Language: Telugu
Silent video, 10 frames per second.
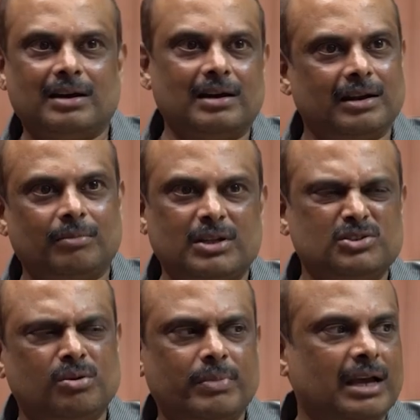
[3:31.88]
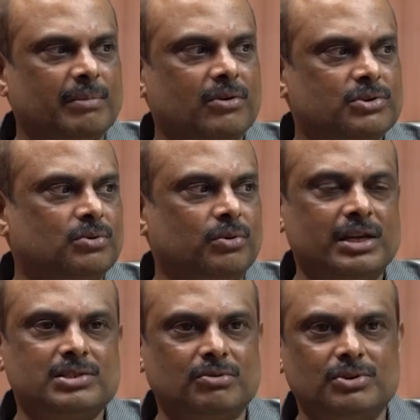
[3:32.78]
లేకుండా లేను మధ్యలో బ్యాక్ పెయిన్ వచ్చి టూ
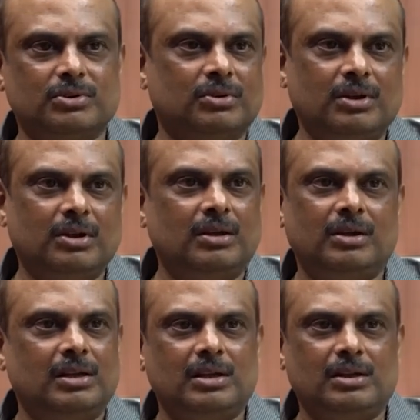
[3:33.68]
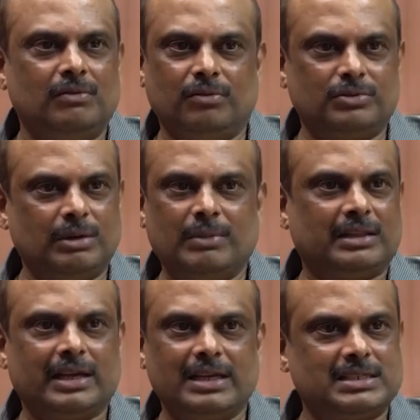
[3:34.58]
ఇయర్స్ కొంచెం
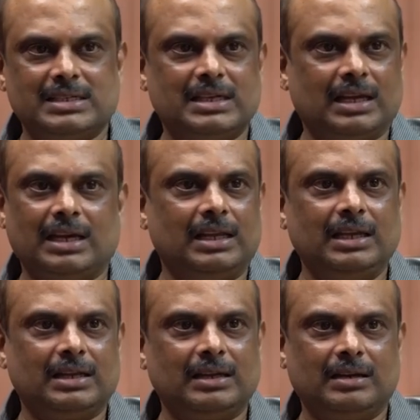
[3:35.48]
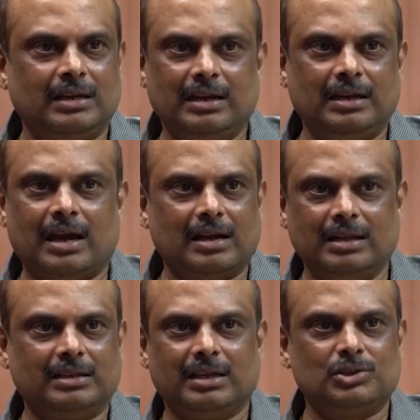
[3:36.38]
సినిమాలు తగ్గించేసాను కానీ నేను నాకు
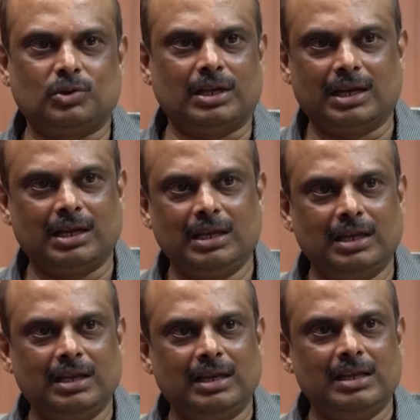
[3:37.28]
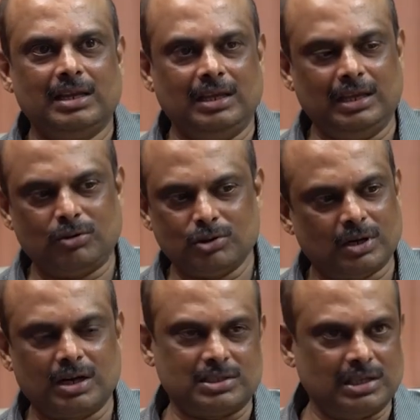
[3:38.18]
నేను తగ్గించుకున్నాను కానీ ఈ రోజు
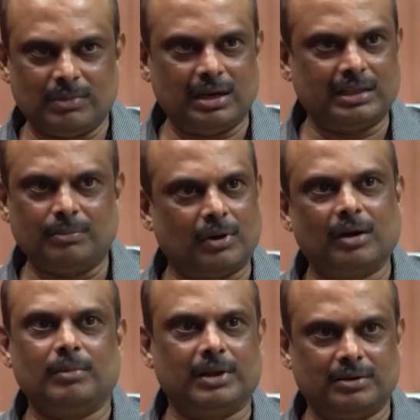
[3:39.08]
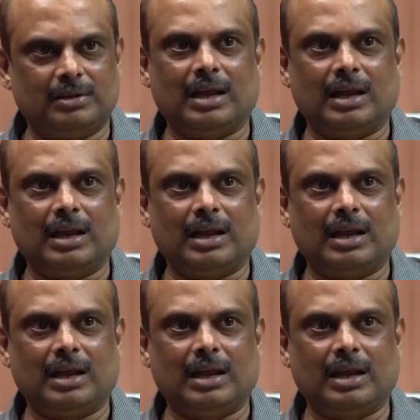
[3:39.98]
వరకు నాకు సినిమాలు అయితే ప్రాబ్లం లేదు